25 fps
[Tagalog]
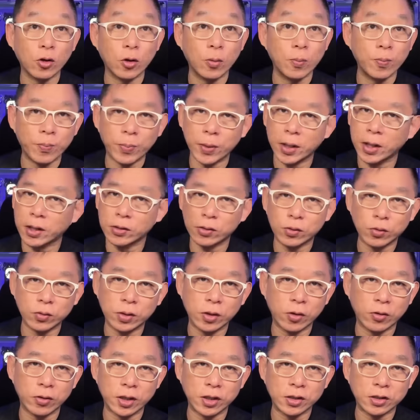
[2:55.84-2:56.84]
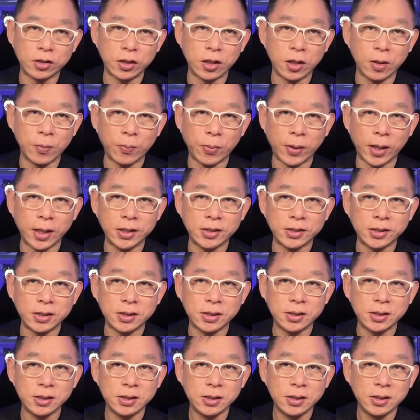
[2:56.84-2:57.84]
compared to the original
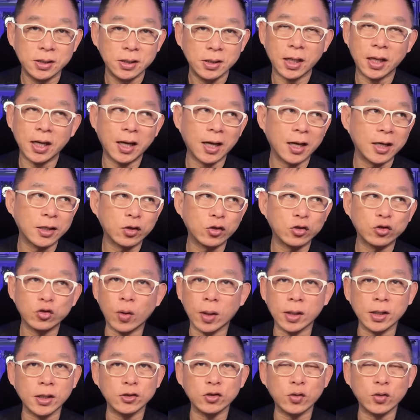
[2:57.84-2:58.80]
price. Kaya nga ito swak na